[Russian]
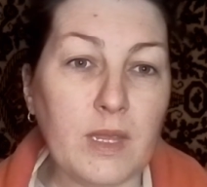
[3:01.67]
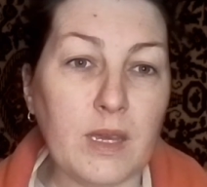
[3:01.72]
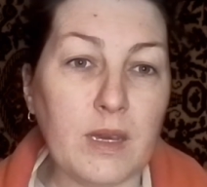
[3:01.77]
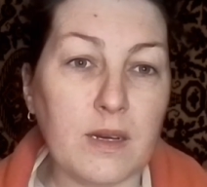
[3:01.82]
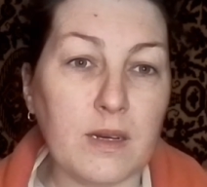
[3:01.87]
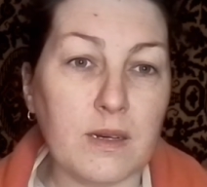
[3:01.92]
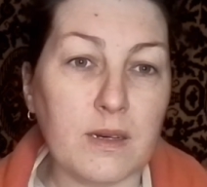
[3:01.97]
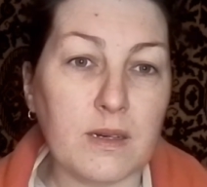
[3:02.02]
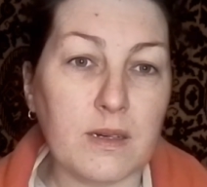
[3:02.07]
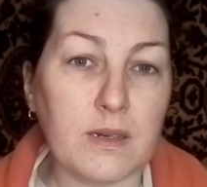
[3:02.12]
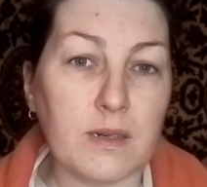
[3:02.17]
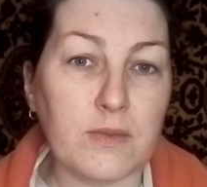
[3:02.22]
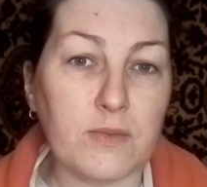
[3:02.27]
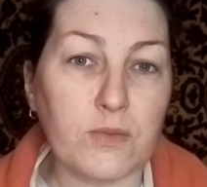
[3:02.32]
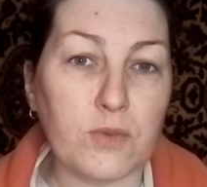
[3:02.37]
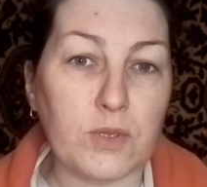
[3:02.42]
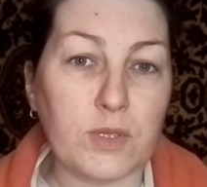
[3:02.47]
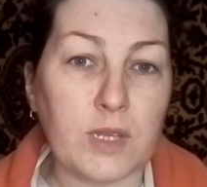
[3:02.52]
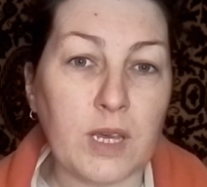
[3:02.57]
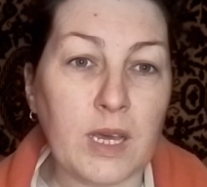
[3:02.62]
Э,
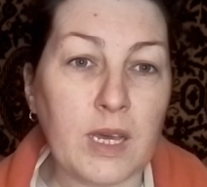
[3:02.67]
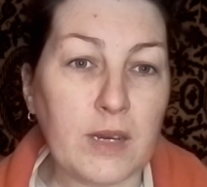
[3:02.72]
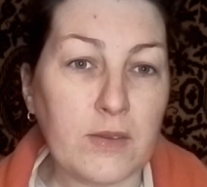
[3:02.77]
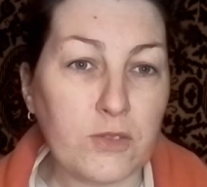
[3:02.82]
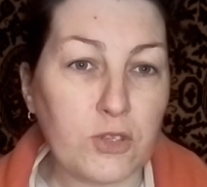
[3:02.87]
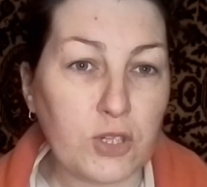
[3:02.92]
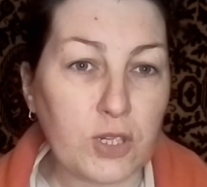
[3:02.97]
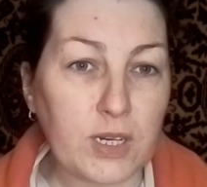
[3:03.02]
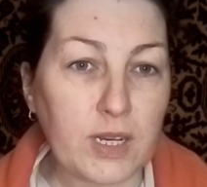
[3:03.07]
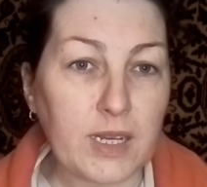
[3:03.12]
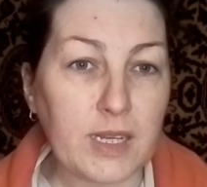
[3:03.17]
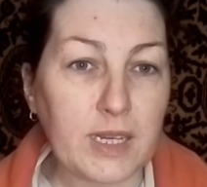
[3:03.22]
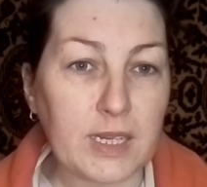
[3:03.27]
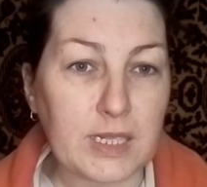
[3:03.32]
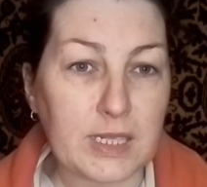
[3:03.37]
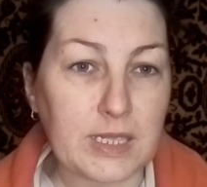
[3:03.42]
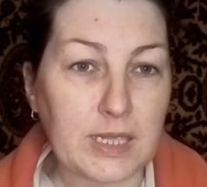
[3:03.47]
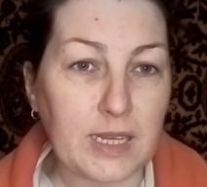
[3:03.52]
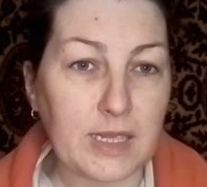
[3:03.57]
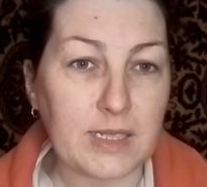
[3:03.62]
вот. Вчера я,
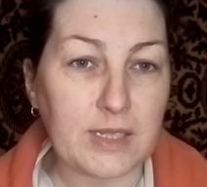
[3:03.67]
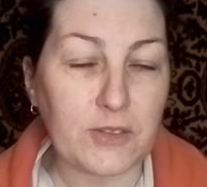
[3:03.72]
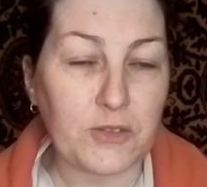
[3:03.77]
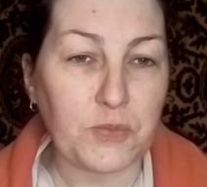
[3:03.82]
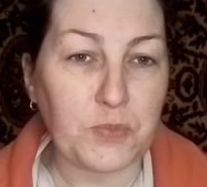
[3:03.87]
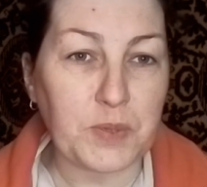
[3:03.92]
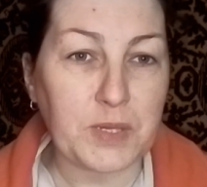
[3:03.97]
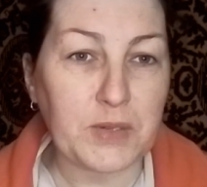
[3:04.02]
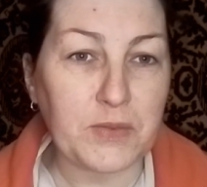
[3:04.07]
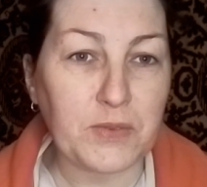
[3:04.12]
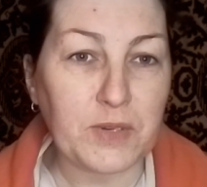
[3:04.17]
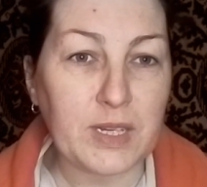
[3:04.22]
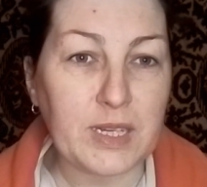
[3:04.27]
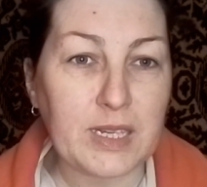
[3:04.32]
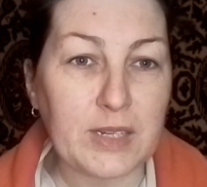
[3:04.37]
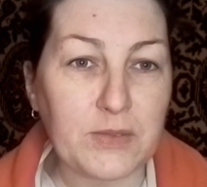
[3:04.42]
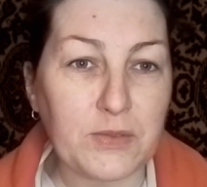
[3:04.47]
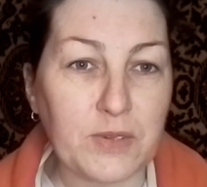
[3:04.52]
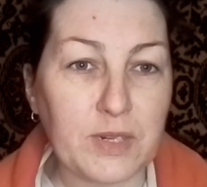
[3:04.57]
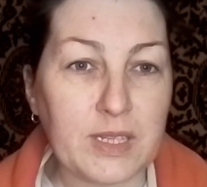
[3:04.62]
кстати,
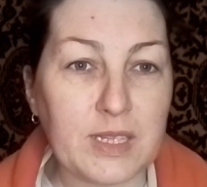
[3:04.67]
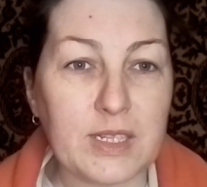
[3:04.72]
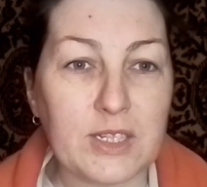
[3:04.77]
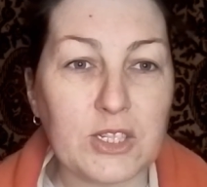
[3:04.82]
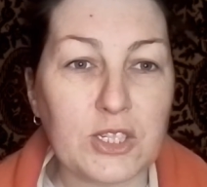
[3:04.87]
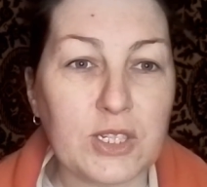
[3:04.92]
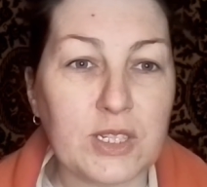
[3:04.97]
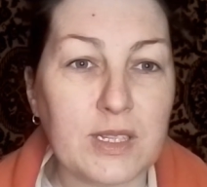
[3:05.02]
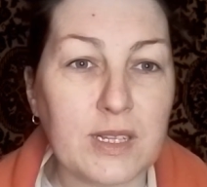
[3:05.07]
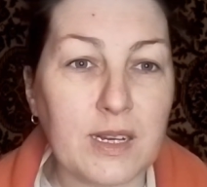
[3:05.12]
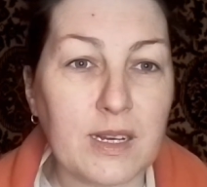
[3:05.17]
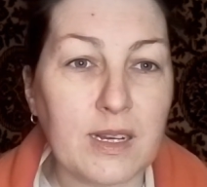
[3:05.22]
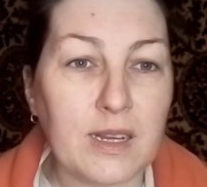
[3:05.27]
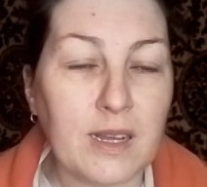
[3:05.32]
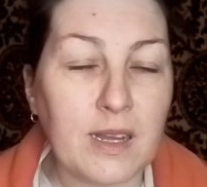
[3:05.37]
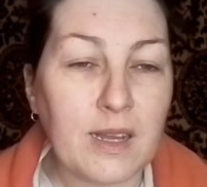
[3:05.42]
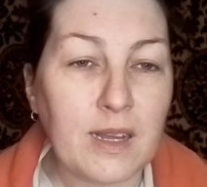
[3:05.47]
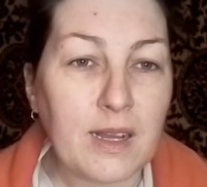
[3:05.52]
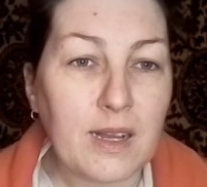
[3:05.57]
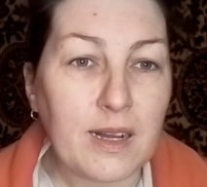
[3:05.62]
впервые выложила
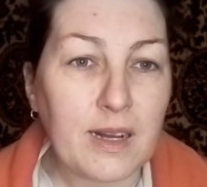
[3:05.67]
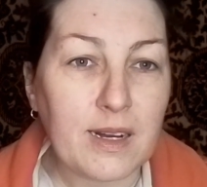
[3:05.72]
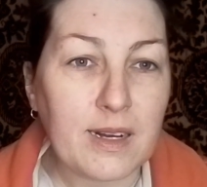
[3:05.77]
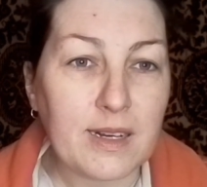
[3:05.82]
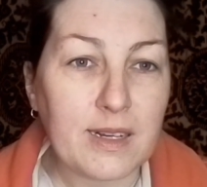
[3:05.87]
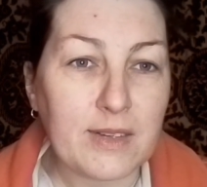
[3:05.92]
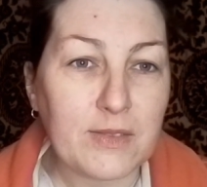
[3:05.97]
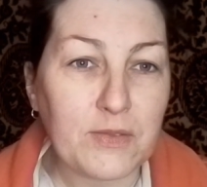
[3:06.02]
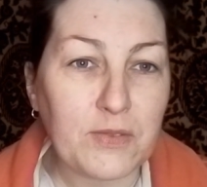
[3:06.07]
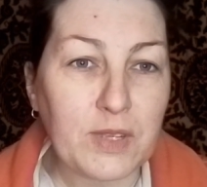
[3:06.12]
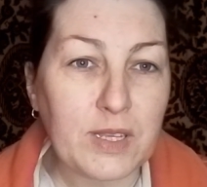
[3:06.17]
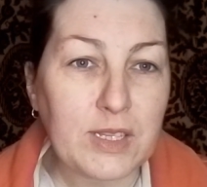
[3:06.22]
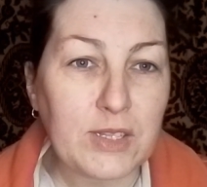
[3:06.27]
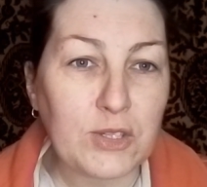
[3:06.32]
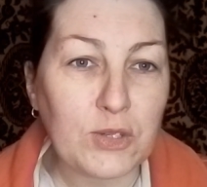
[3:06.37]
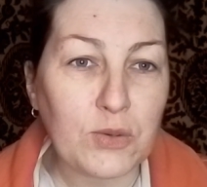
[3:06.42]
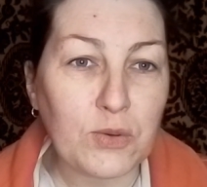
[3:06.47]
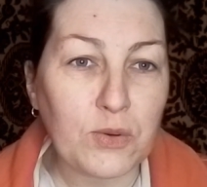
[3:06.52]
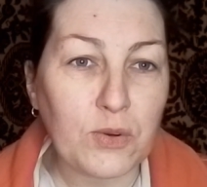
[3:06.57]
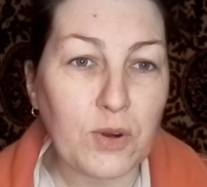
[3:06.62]
э,
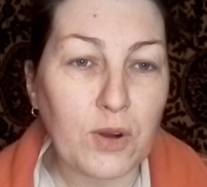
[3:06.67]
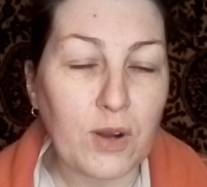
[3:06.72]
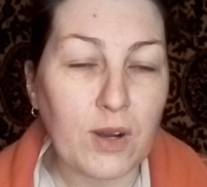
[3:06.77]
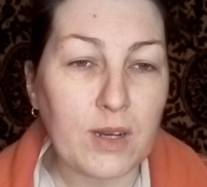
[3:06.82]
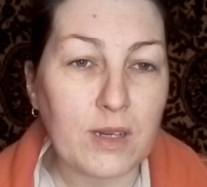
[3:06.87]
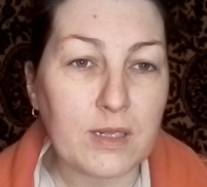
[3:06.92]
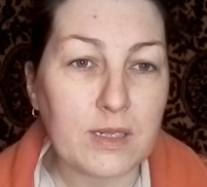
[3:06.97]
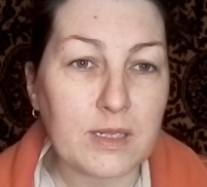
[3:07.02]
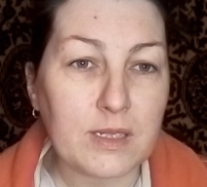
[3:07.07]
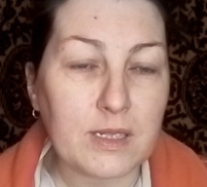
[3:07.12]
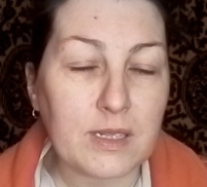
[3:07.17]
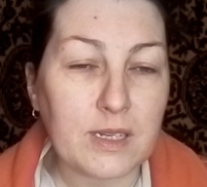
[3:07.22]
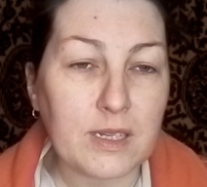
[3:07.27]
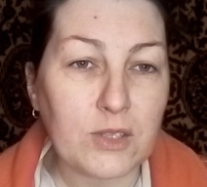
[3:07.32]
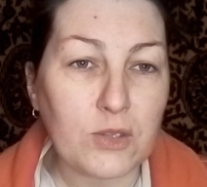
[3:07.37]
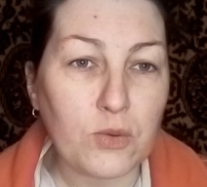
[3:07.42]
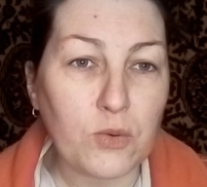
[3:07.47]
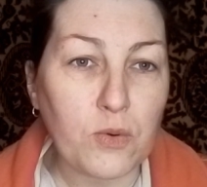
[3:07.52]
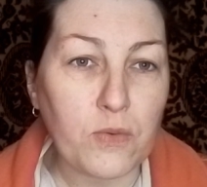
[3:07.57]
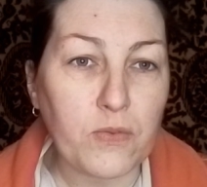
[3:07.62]
видео с
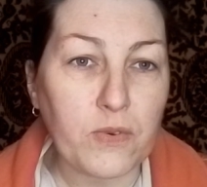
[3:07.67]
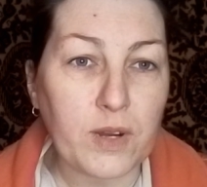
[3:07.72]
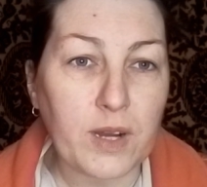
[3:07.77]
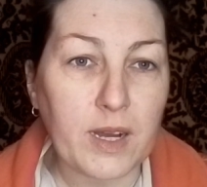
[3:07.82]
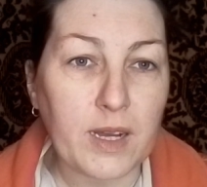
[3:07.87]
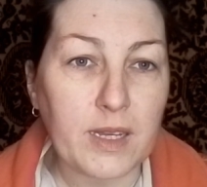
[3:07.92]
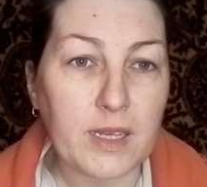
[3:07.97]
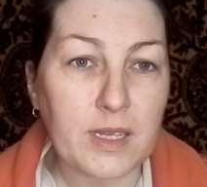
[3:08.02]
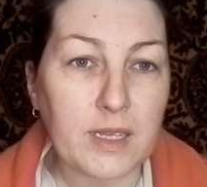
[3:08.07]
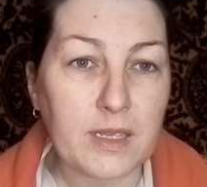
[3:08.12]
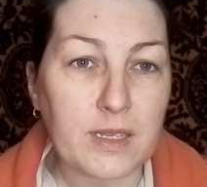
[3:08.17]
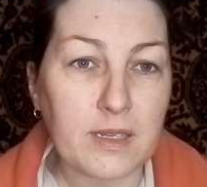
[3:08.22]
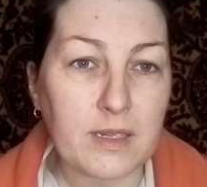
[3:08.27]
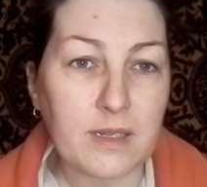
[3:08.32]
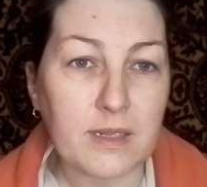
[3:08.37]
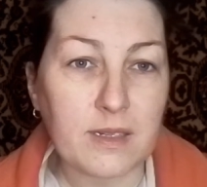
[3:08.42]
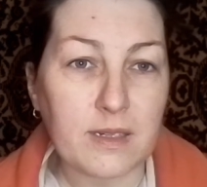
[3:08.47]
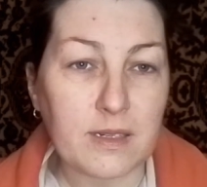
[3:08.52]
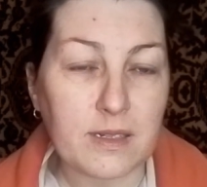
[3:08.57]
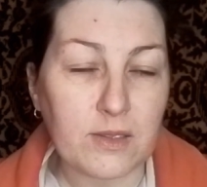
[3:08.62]
готовкой,
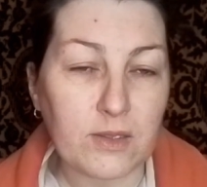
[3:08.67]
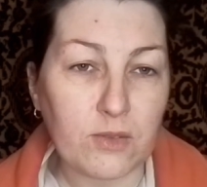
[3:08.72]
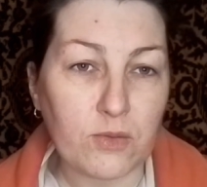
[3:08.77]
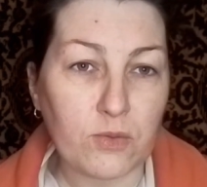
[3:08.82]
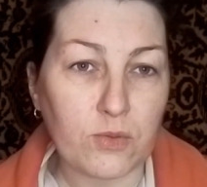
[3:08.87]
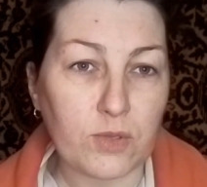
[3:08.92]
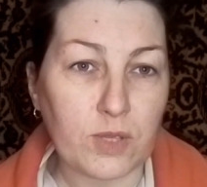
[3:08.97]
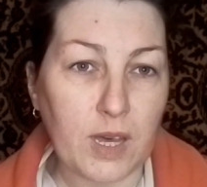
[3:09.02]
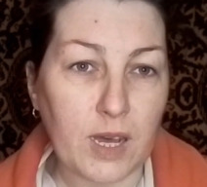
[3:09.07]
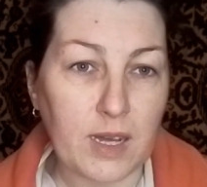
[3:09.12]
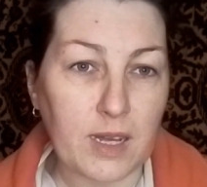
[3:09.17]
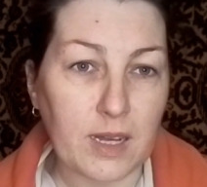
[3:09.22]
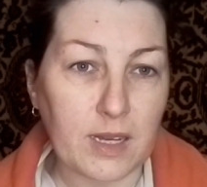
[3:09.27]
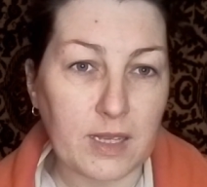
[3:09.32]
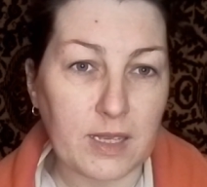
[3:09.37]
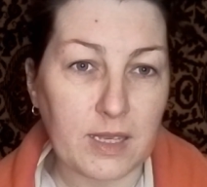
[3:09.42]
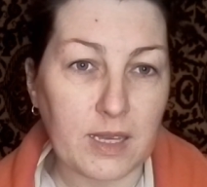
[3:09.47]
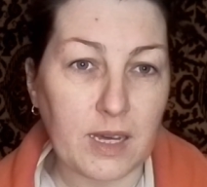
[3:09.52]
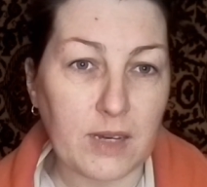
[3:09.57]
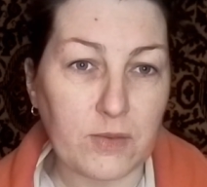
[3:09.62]
э, ну, так
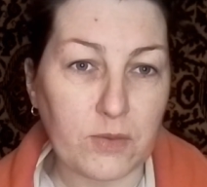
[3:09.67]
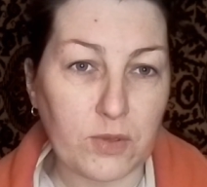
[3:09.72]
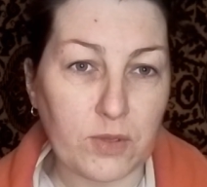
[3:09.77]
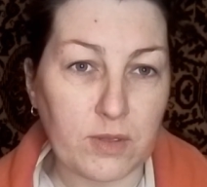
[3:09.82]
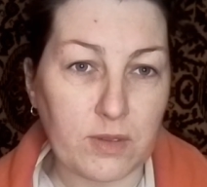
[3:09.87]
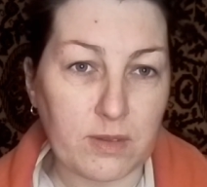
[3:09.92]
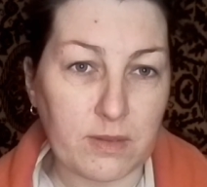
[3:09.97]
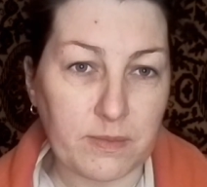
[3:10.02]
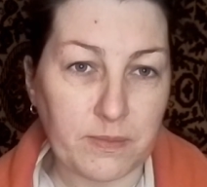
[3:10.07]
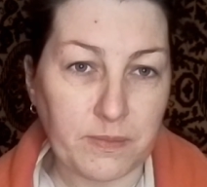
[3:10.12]
как я вот